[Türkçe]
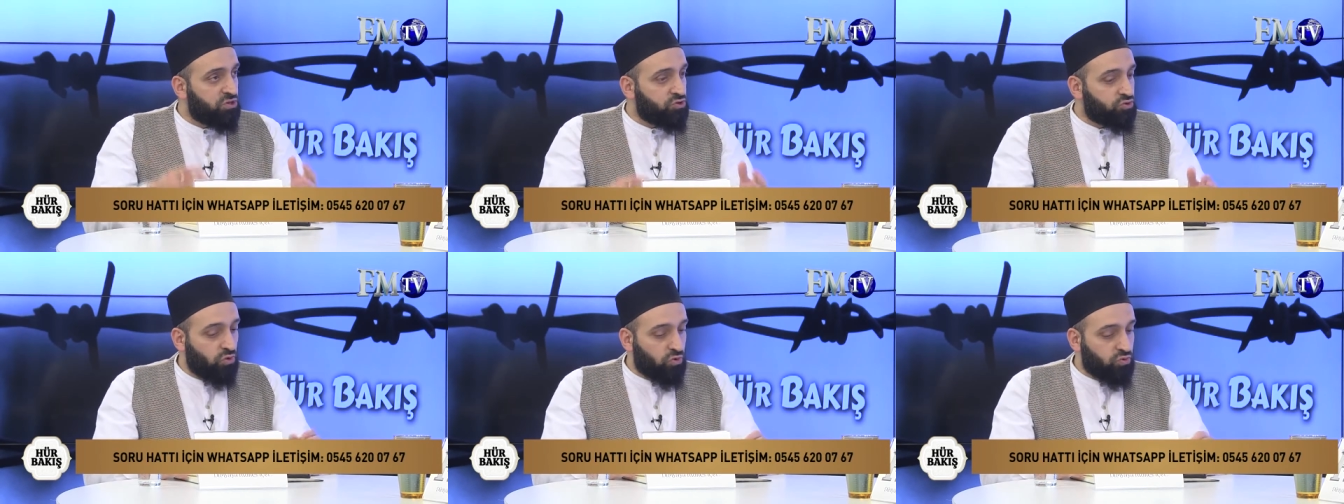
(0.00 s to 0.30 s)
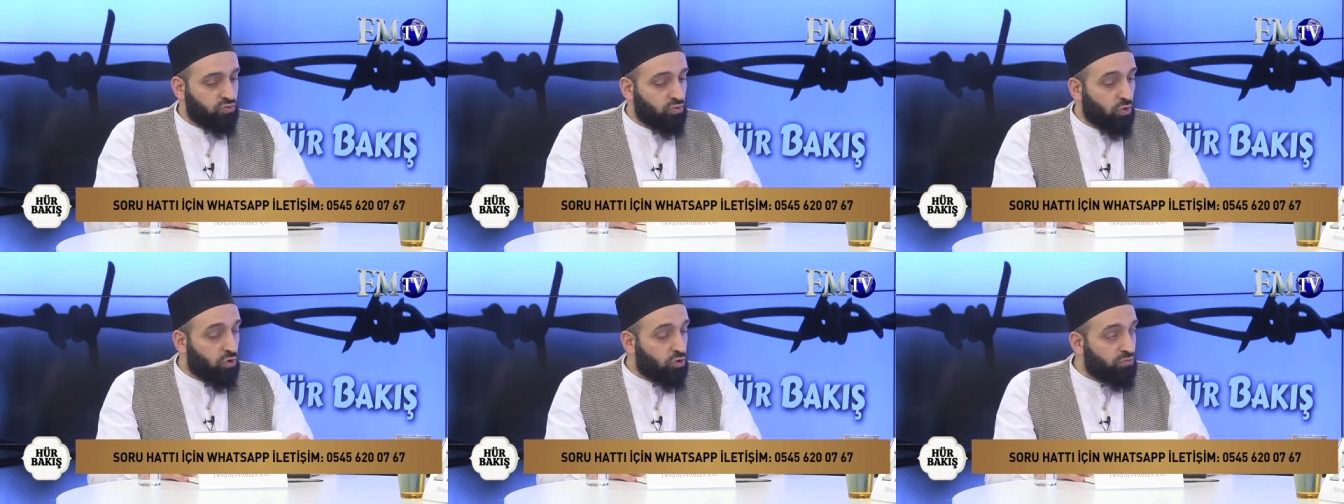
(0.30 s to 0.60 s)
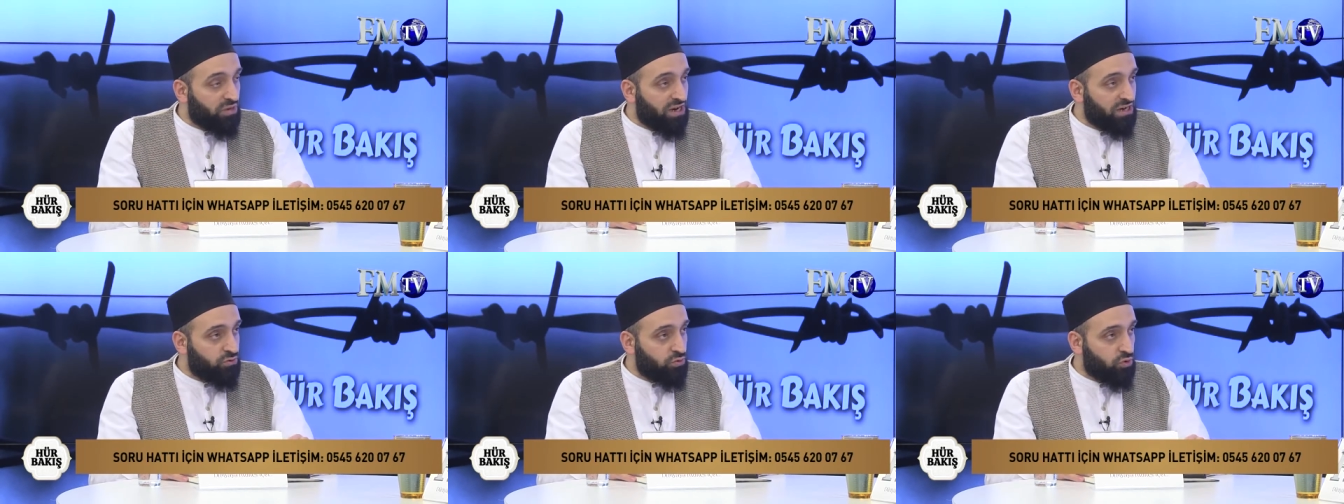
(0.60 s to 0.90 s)
çok
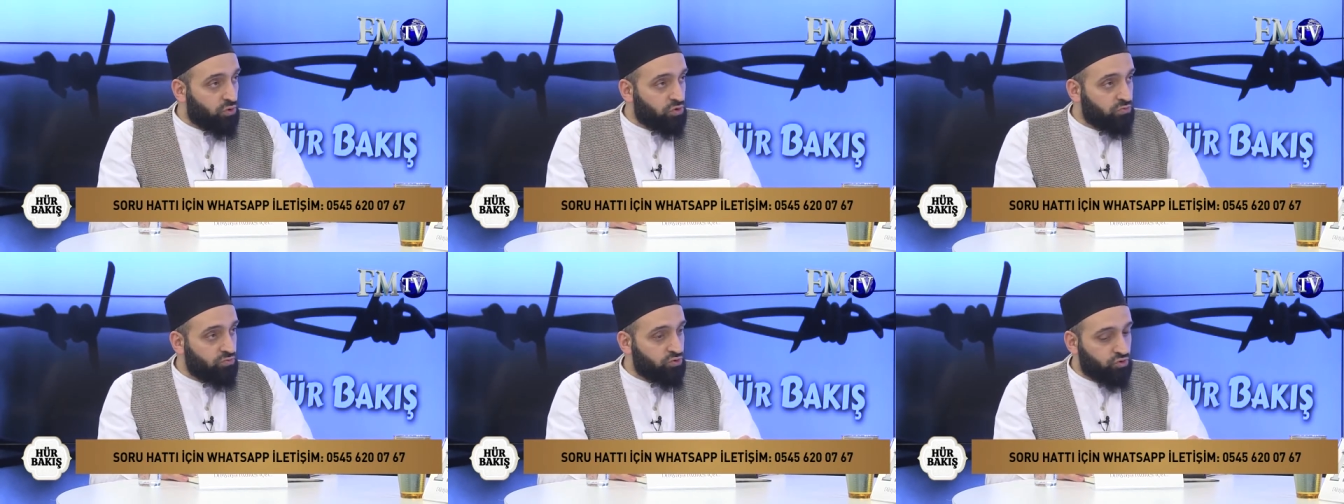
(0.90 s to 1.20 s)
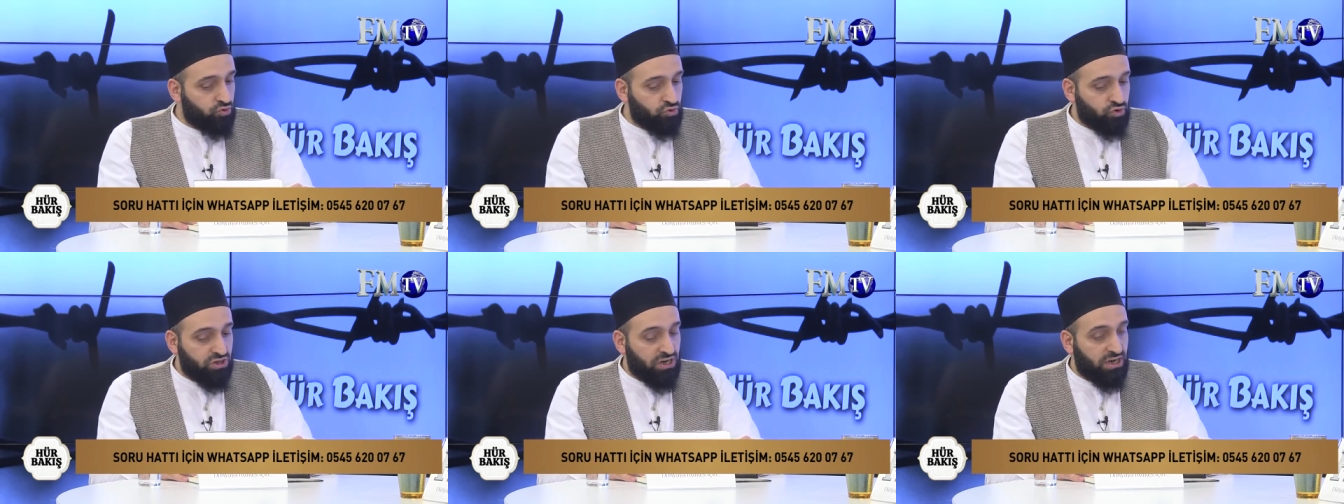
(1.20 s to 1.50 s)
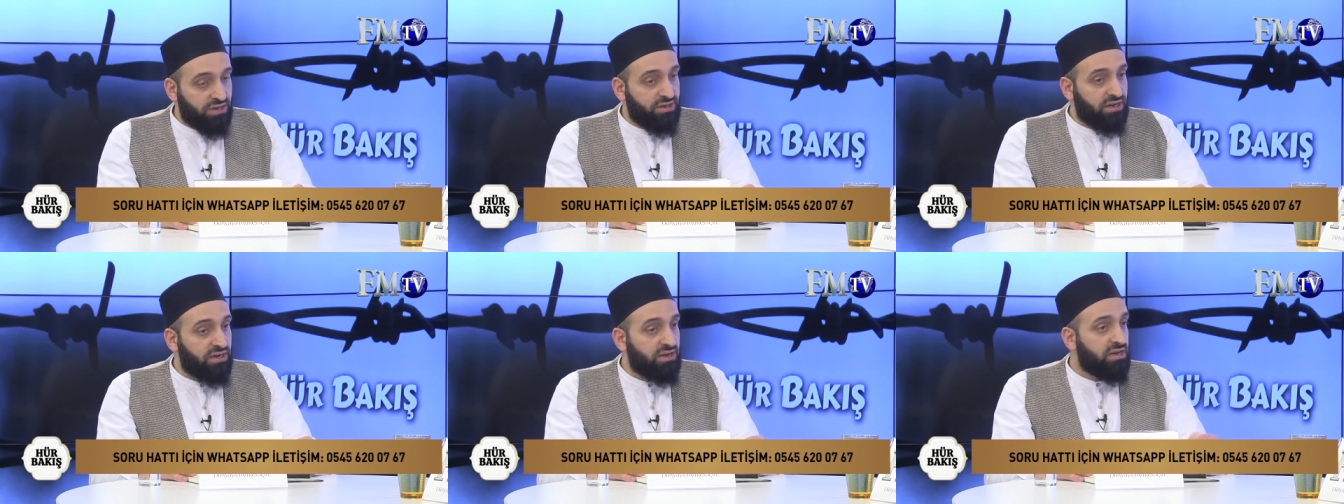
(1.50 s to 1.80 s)
normal gördüğümüz şu
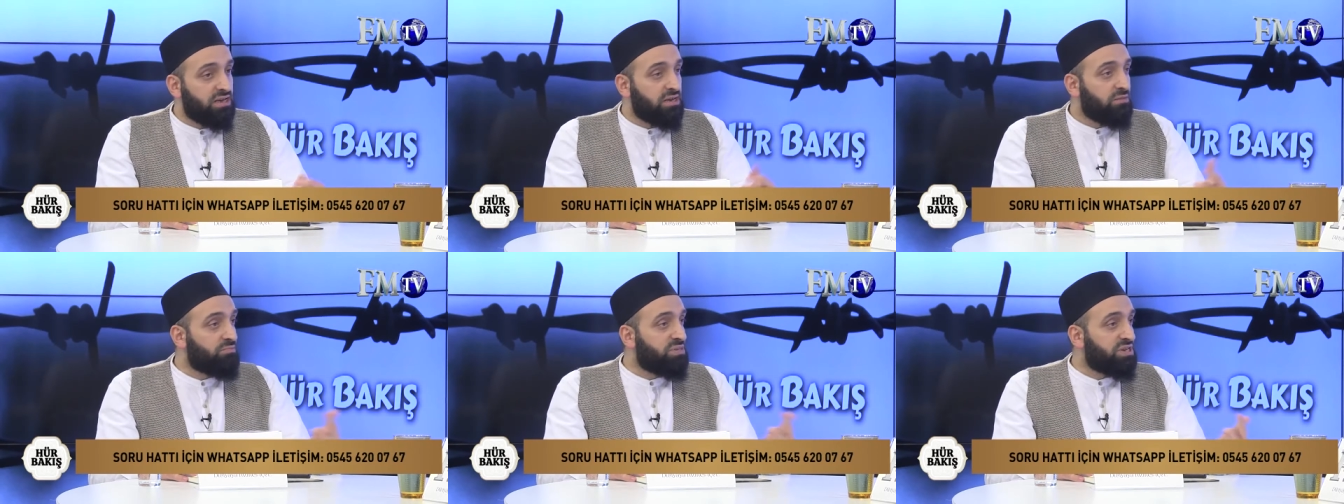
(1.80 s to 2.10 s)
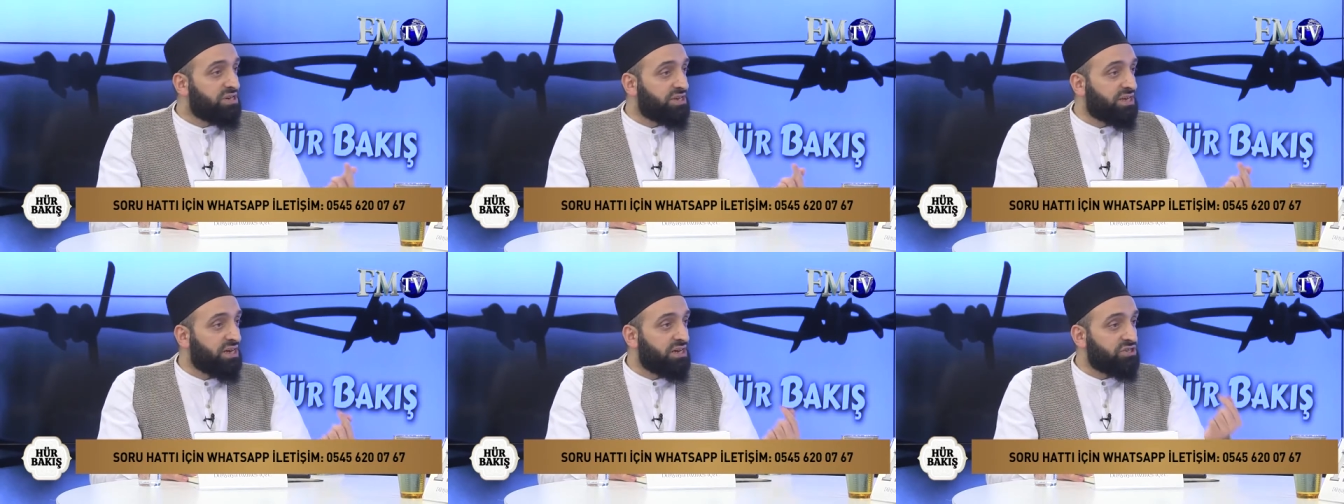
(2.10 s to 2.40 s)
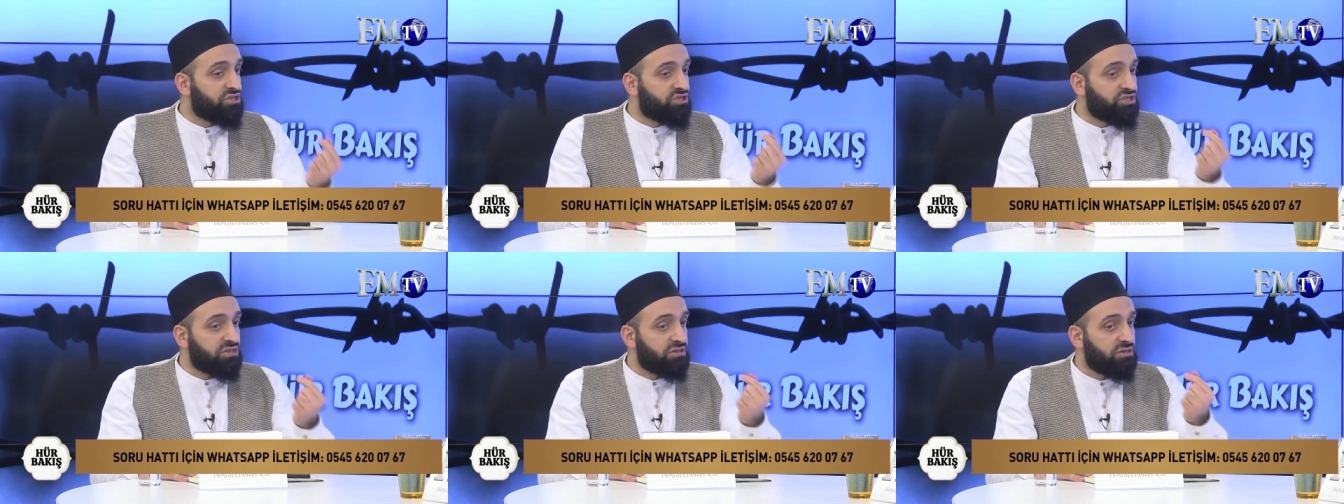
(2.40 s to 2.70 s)
çağda bir
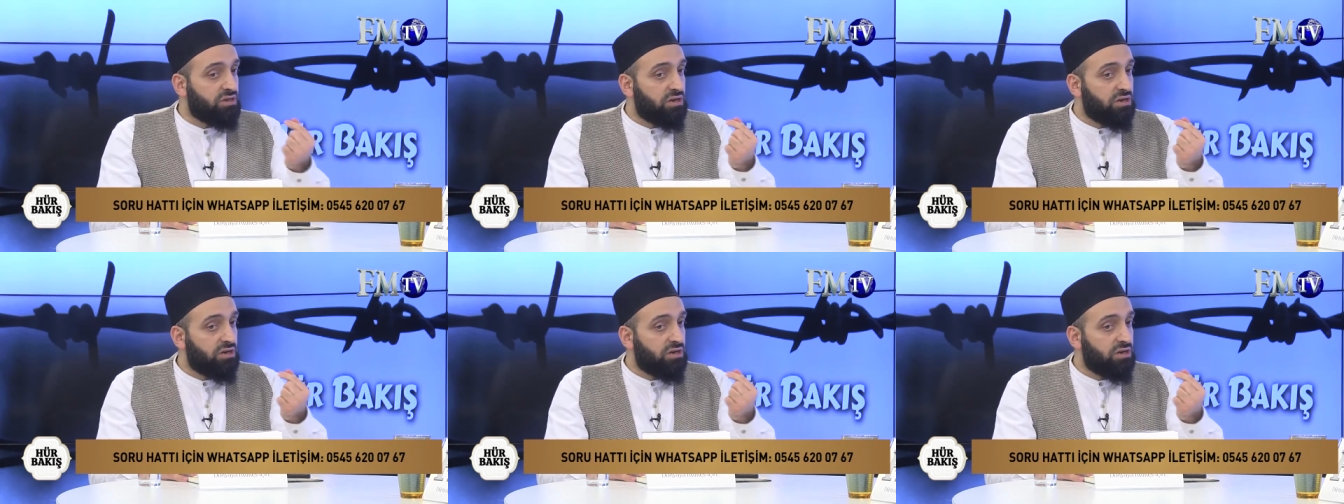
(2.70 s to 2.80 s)
gencin